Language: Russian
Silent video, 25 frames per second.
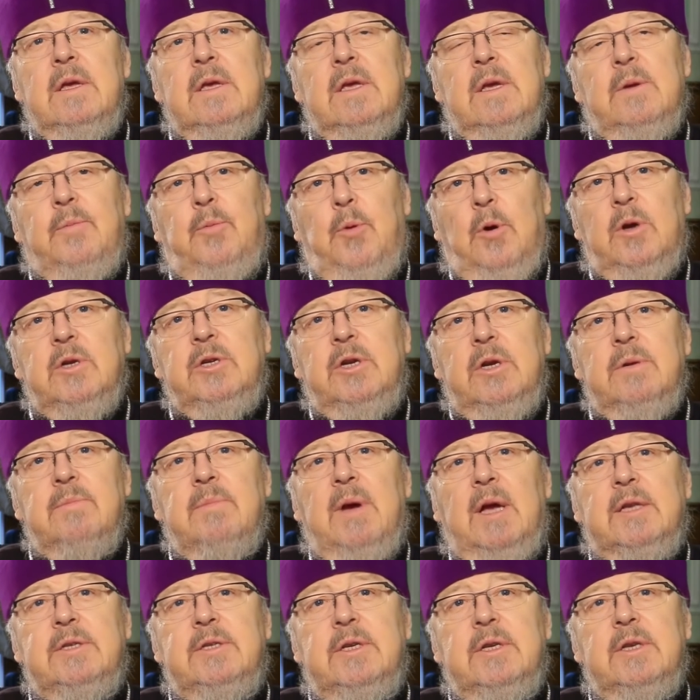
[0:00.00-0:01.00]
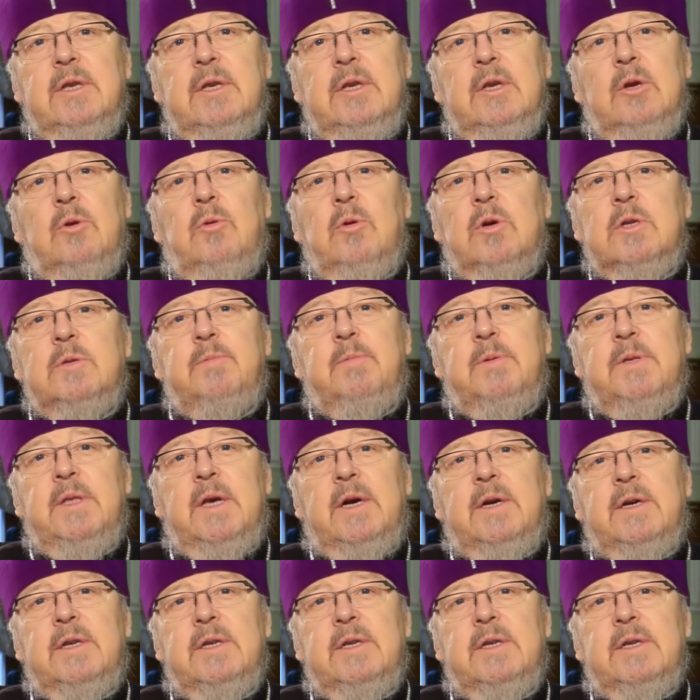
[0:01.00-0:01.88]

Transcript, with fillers: и Божьей Матери, и Господа